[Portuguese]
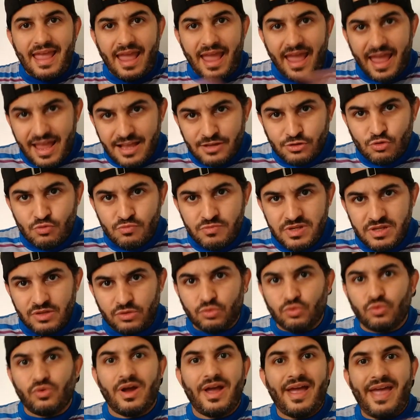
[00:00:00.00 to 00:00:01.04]

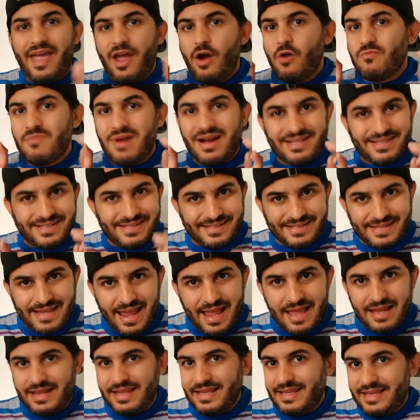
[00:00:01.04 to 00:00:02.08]
Resumindo, é uma
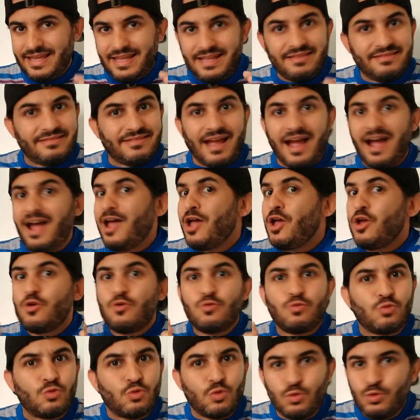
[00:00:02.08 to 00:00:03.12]
série que tá
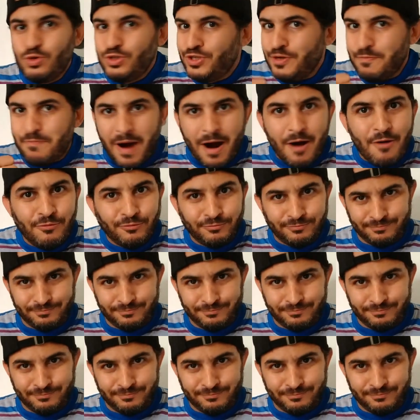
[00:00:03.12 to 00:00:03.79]
tudo de bom.